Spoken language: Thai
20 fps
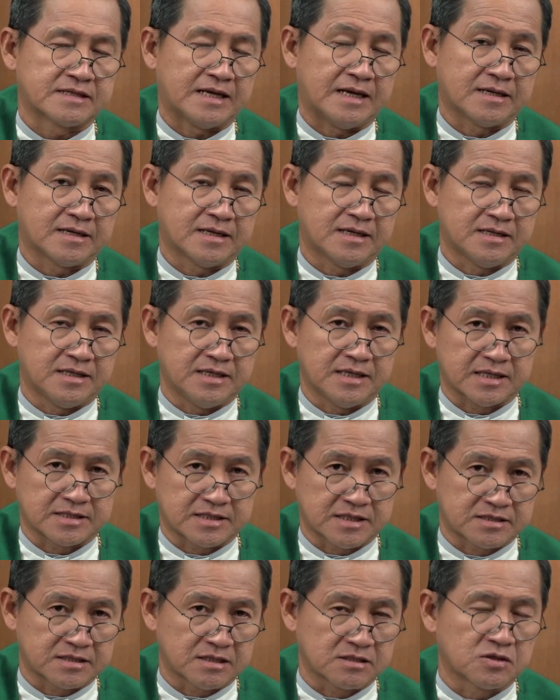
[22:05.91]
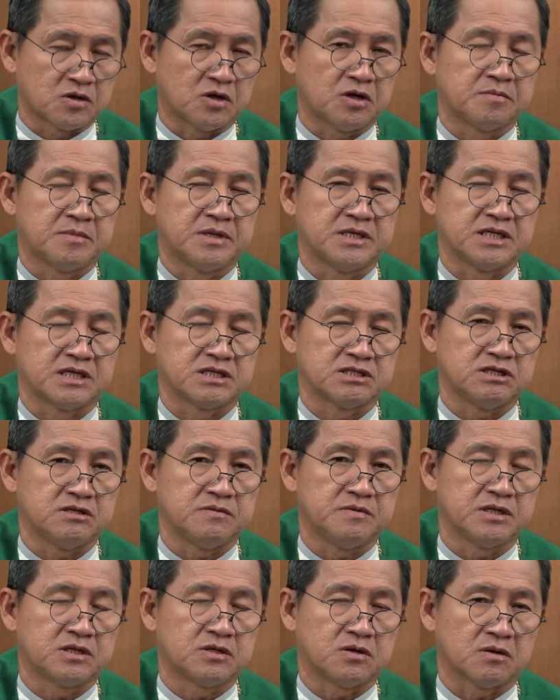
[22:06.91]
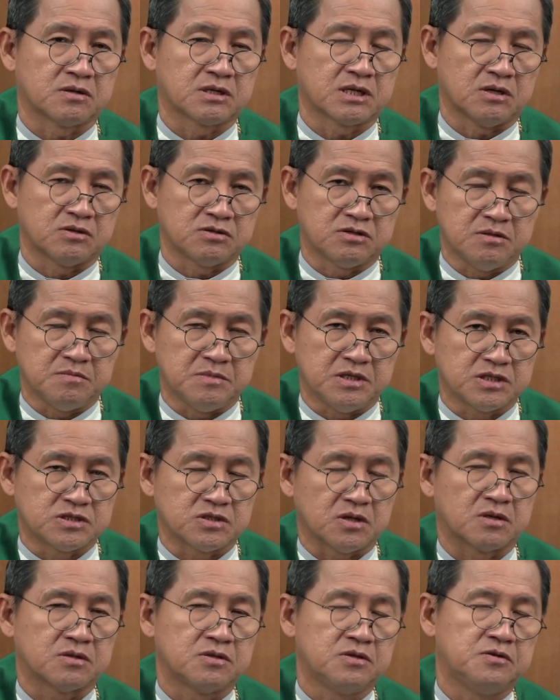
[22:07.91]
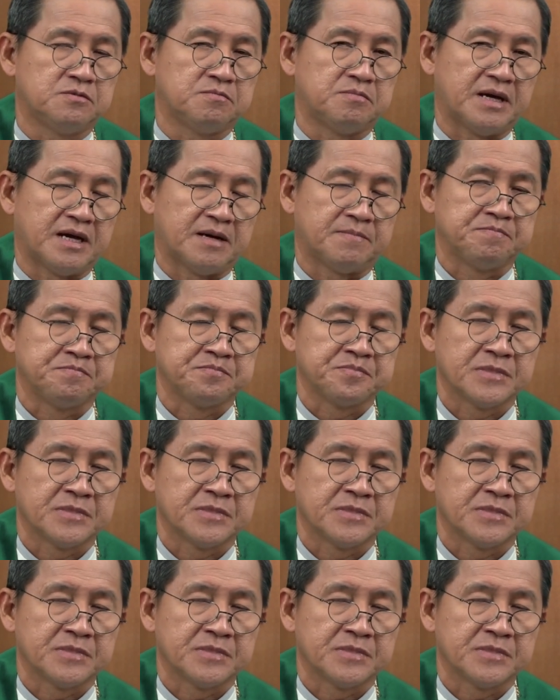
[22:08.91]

ต่างกันนี้อาจจะสะท้อนมาอย่างชีวิตของเราที่มีสองรูปแบบ